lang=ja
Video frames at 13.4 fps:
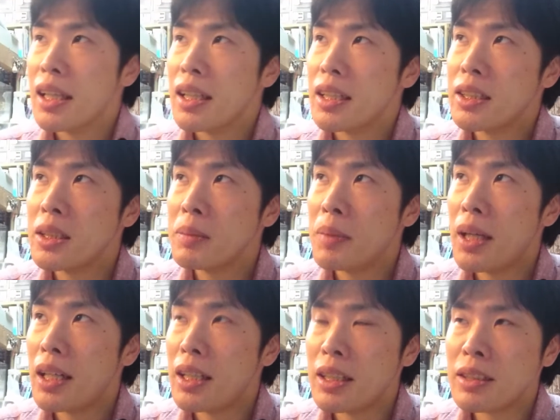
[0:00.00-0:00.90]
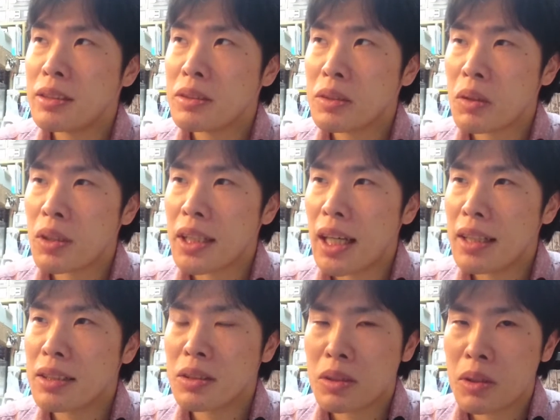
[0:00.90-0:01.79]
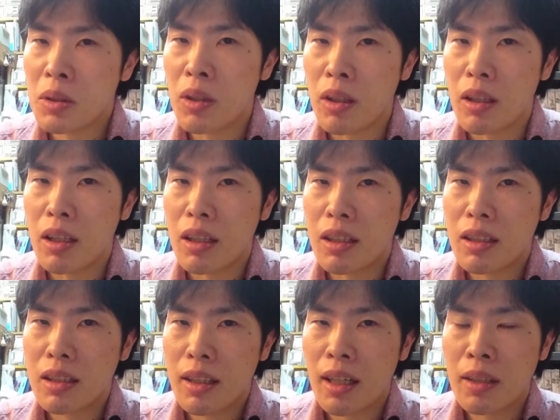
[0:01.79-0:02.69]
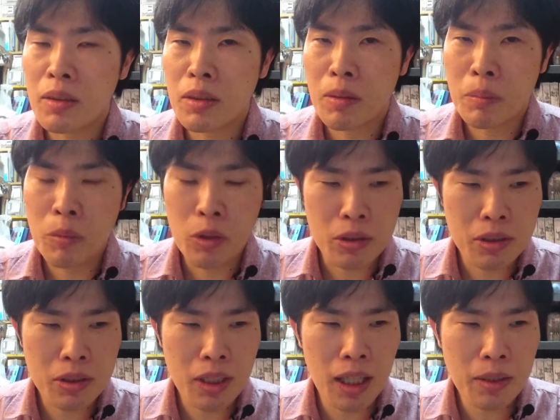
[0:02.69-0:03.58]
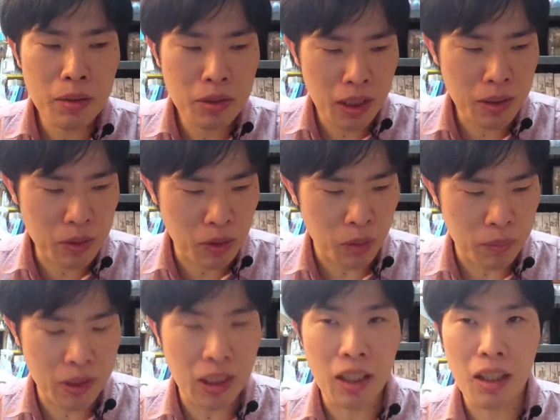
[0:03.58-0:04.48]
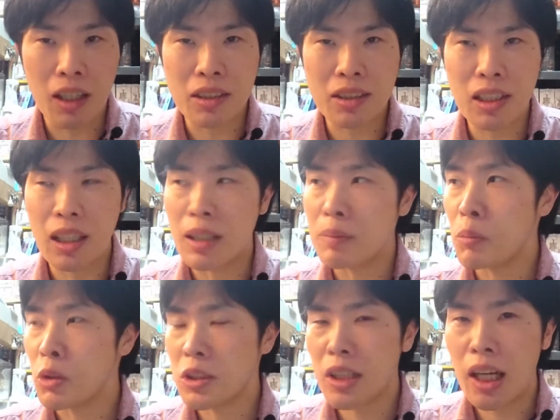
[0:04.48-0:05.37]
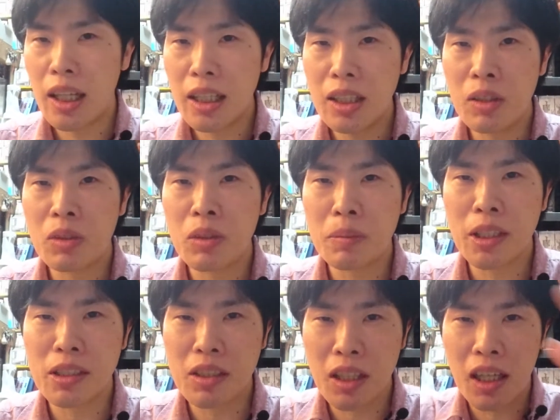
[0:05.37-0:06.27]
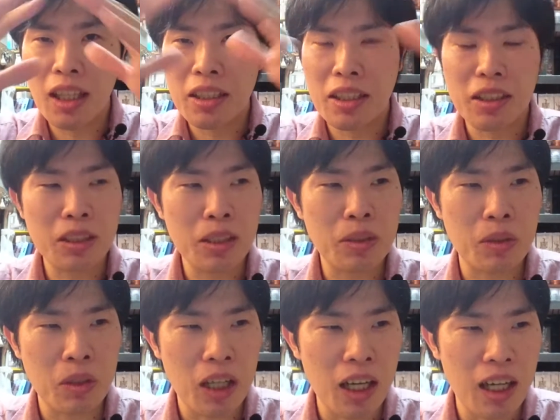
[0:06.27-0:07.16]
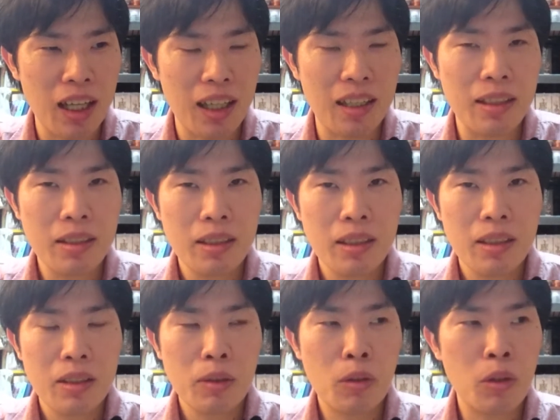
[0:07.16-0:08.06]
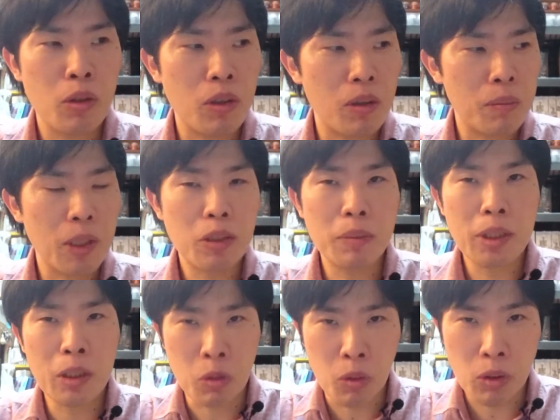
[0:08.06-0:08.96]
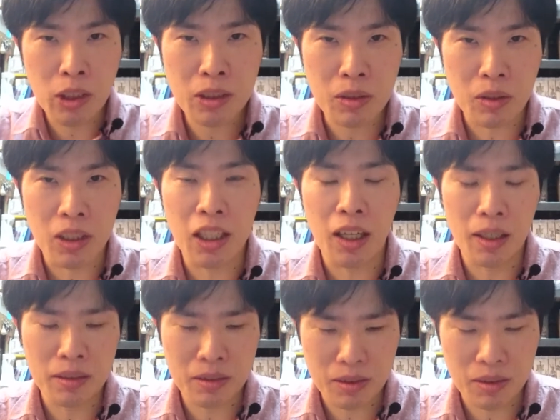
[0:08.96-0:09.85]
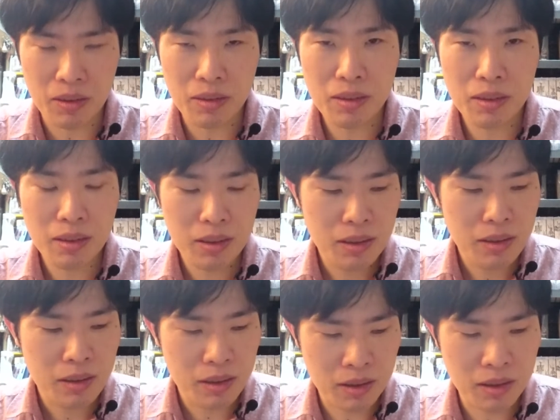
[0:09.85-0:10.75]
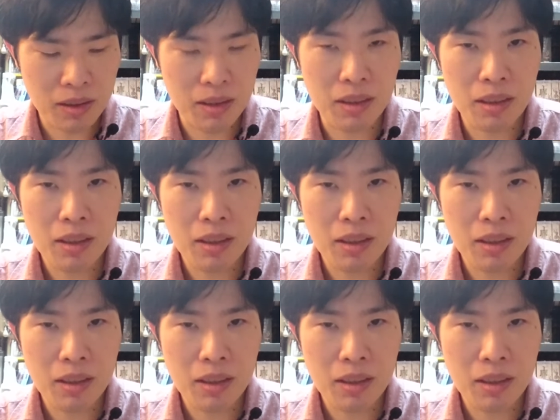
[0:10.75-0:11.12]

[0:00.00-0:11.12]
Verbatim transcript: 1万とか出すとあのもうスタートセットみたいな感じでもう大量のミニチュアが入ったセットがこうまとめてゴリッと手に入るんですよ。うん